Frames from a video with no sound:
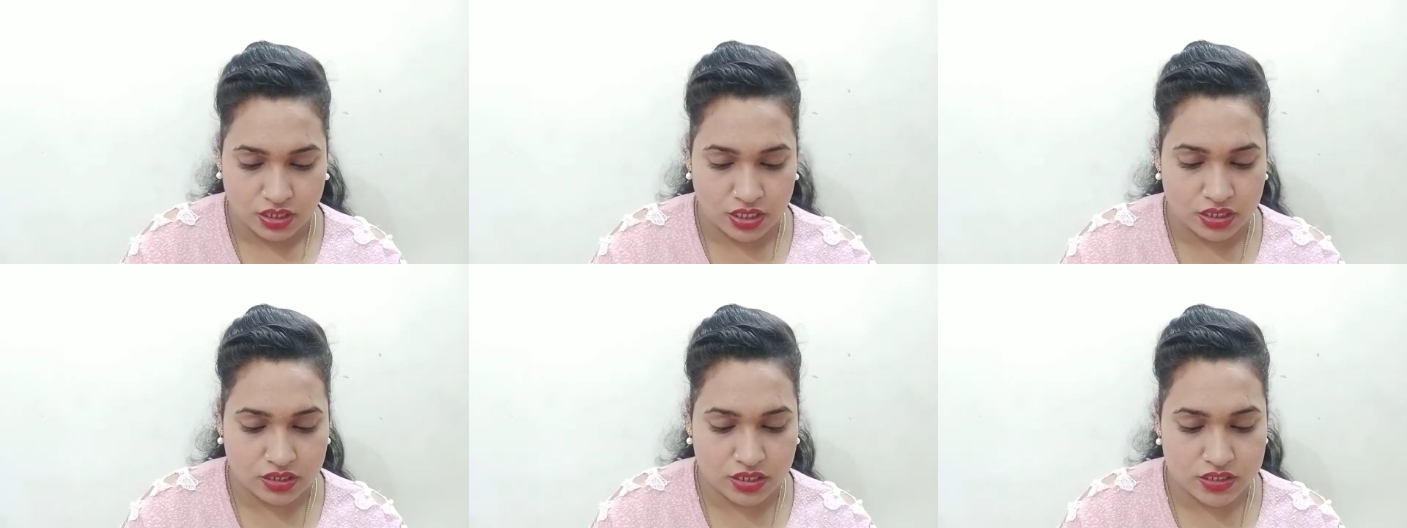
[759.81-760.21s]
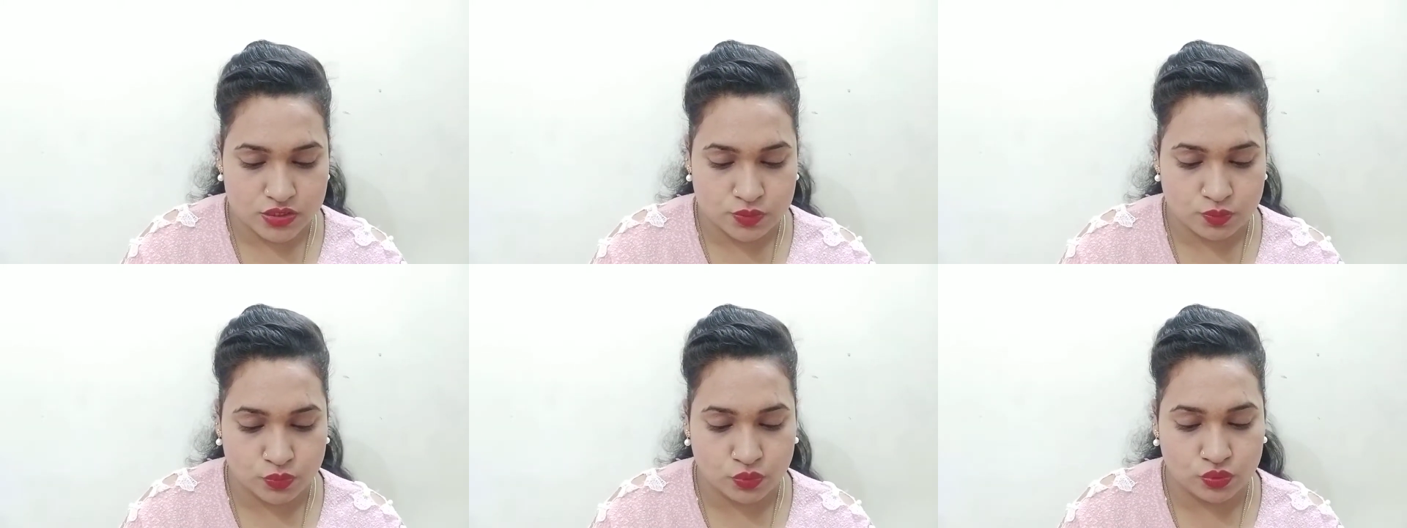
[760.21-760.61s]
अल्ट्रा
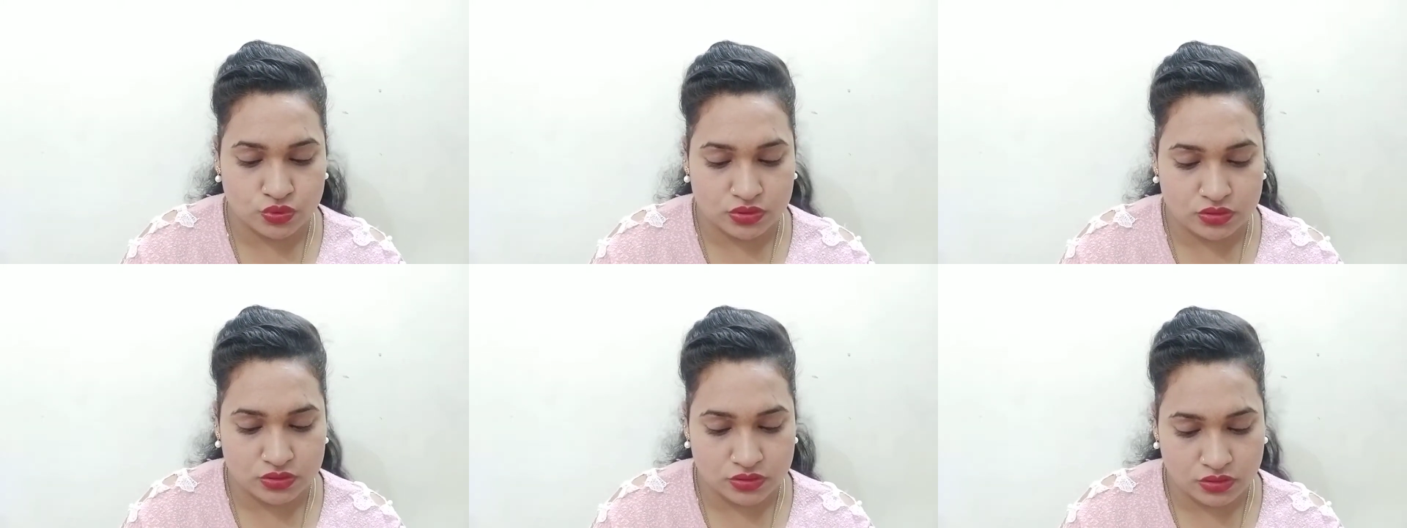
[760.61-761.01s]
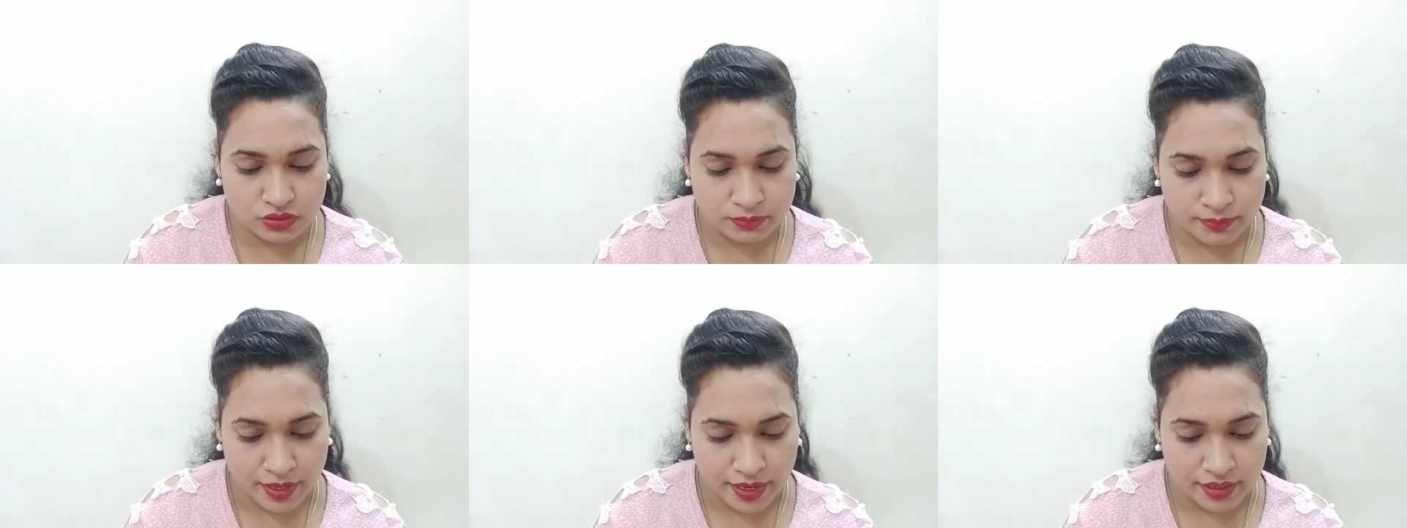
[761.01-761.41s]
स्मूथ
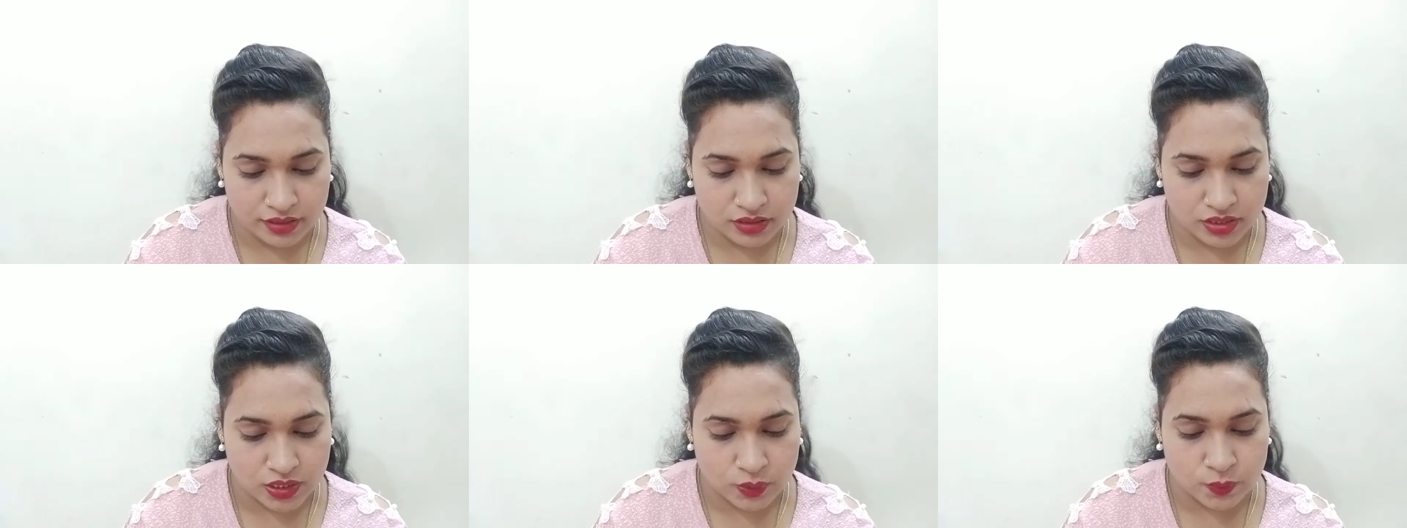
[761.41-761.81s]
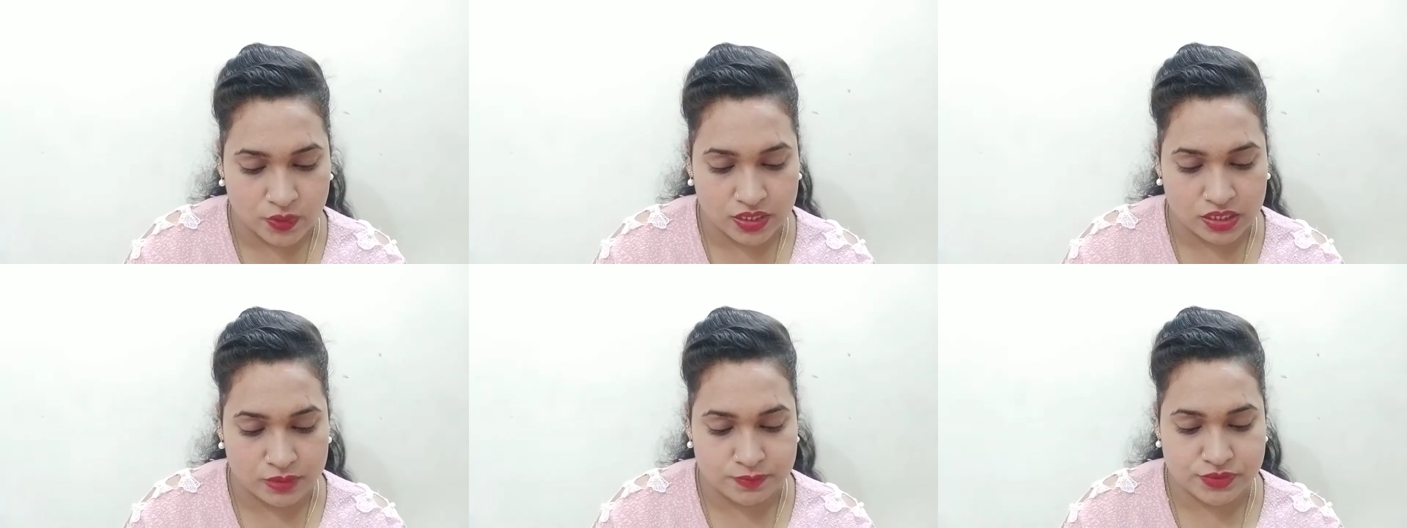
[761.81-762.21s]
मैट
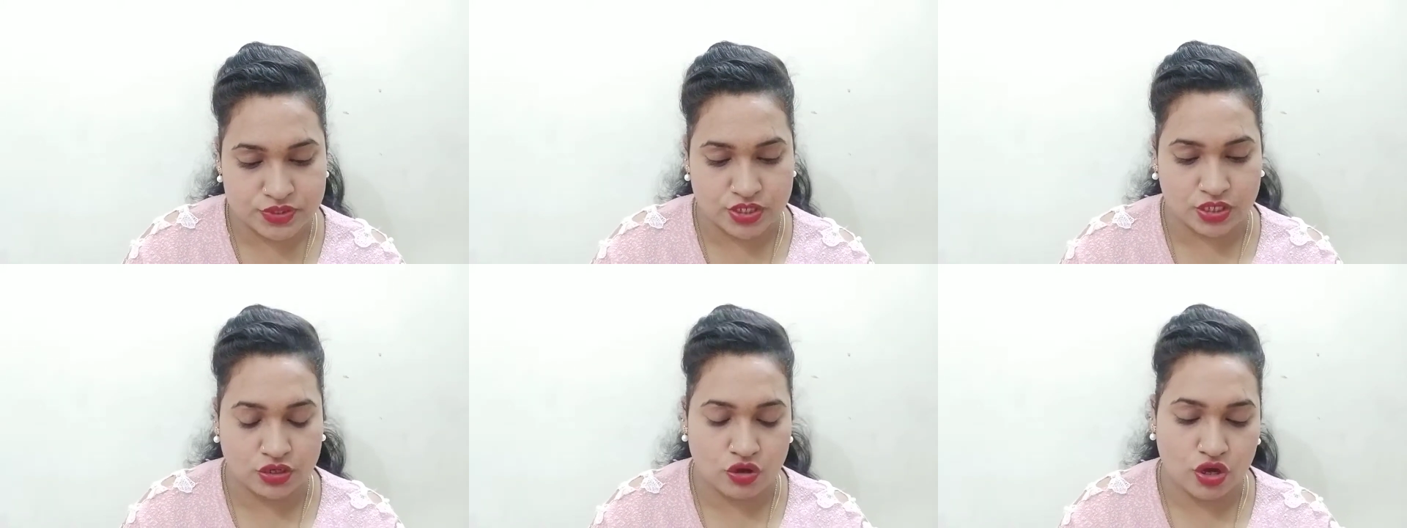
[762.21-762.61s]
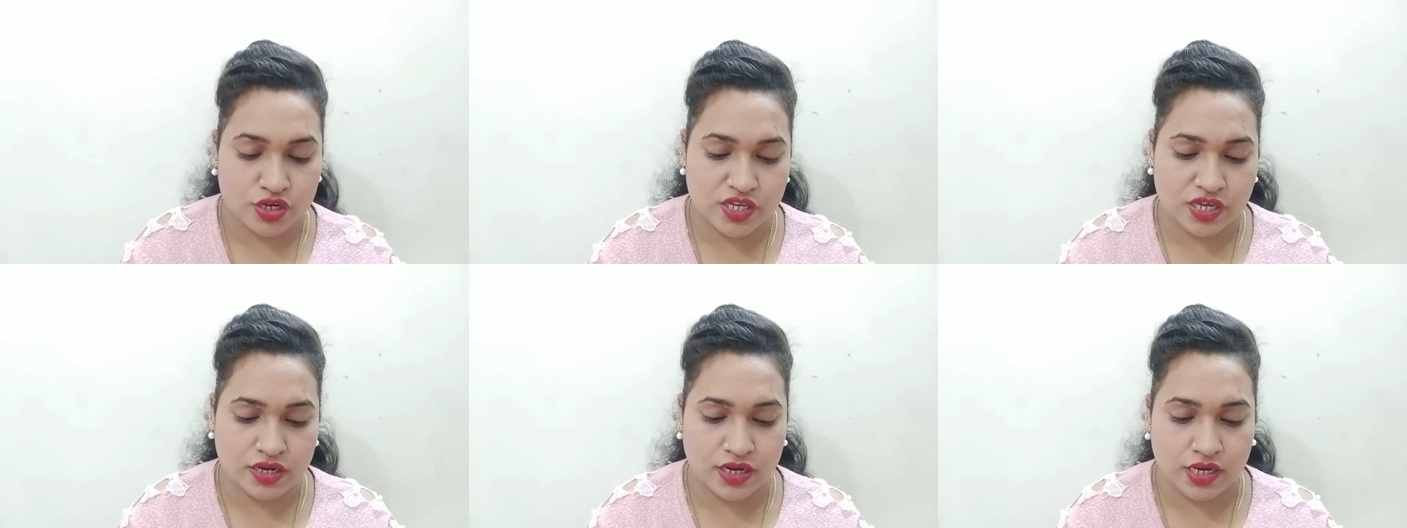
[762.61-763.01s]
लिक्विड लिपस्टिक और
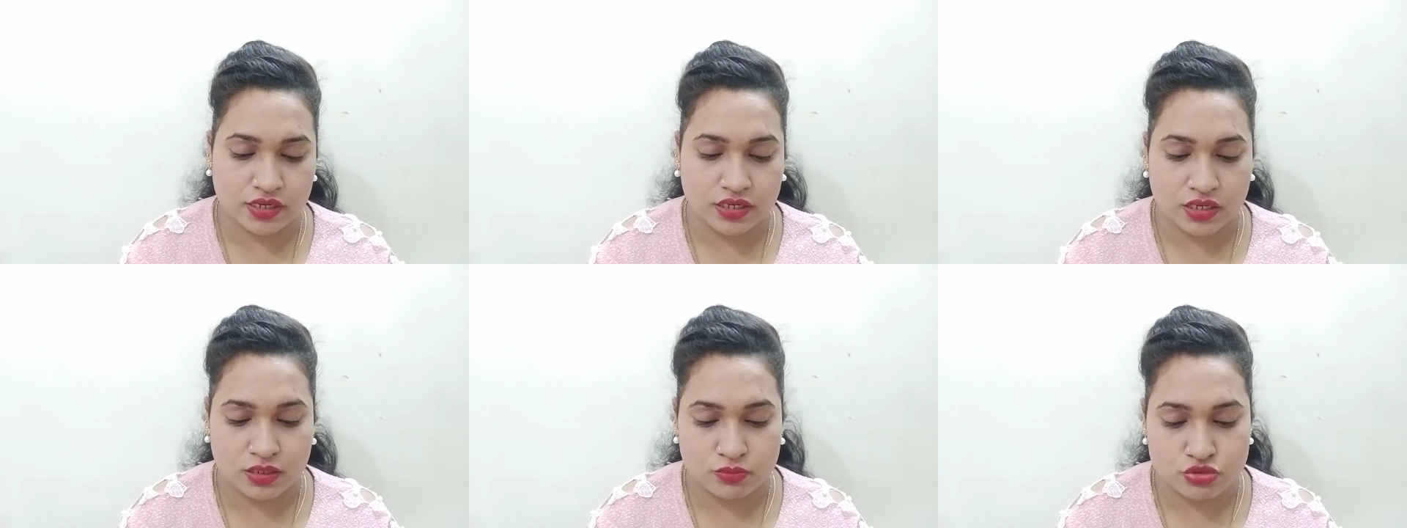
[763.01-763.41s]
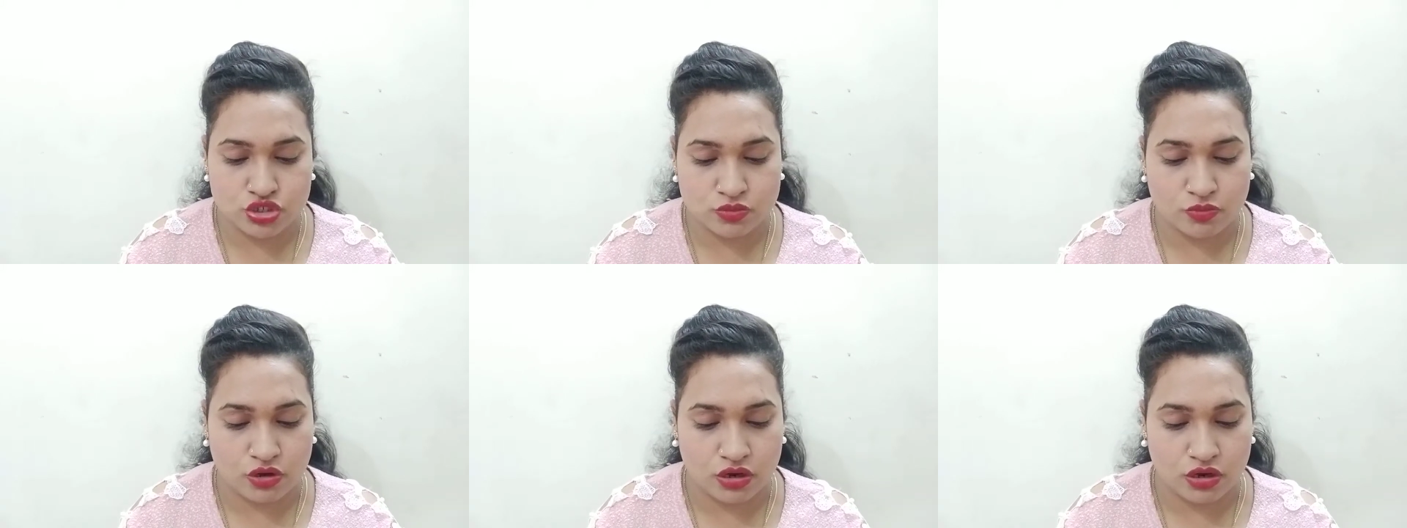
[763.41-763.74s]
ये रेड कलर मुझे